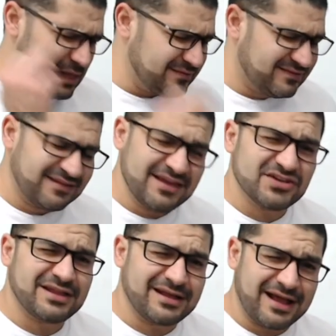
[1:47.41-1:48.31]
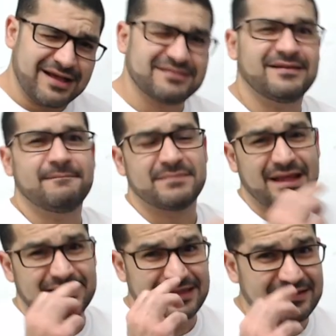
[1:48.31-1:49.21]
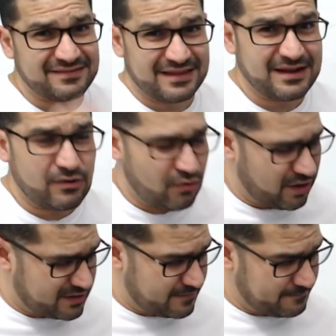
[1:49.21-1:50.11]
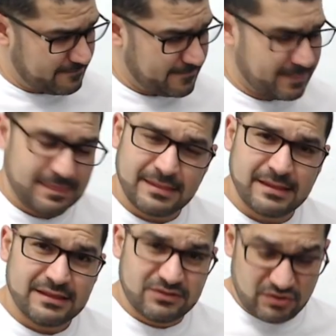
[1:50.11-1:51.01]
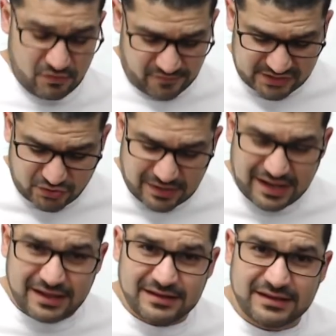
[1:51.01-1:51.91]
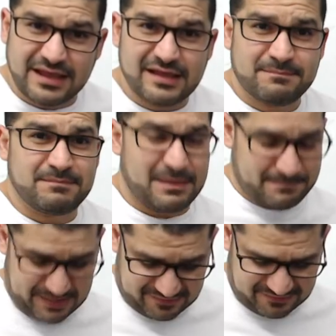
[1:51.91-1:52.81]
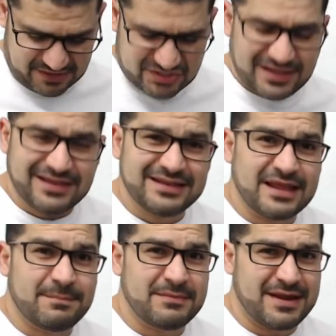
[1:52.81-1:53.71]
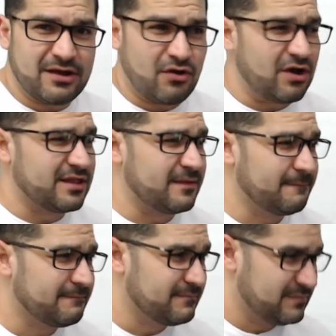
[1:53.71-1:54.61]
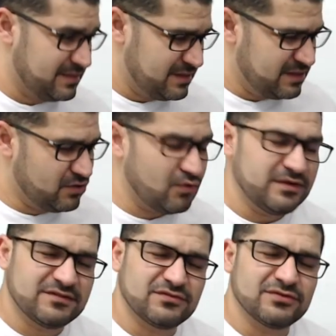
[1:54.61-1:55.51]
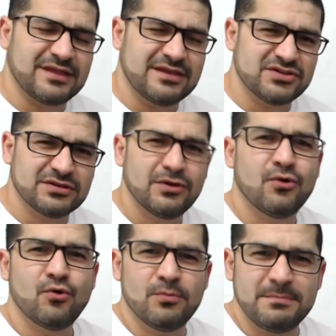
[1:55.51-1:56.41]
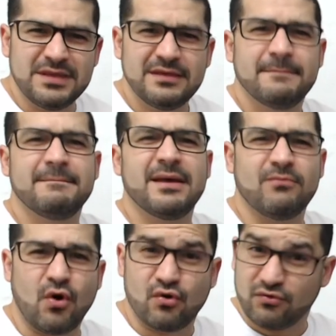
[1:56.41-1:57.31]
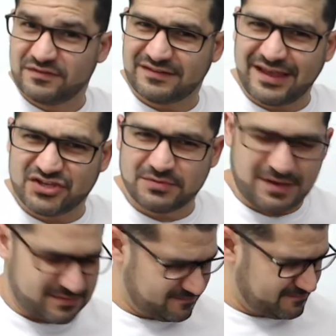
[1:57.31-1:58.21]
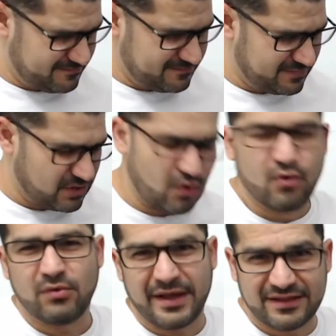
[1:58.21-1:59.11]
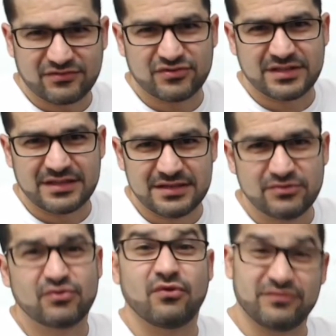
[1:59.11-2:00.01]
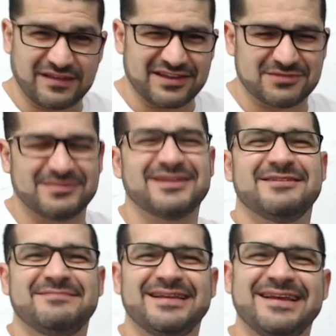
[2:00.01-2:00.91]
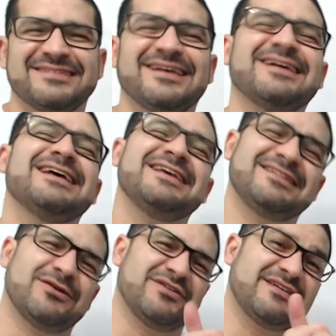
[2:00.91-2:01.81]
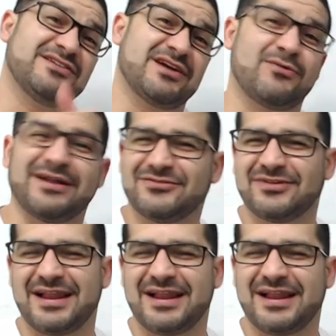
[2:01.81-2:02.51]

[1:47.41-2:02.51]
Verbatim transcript: sexta casa da terceira corda. Tu não vais tocar nem a, a, a sexta e nem a primeira corda. E com isso tu tens o Mi bemol com sétima ou Ré sustenido com sétima. Beleza? Então é isso aí te aguardo na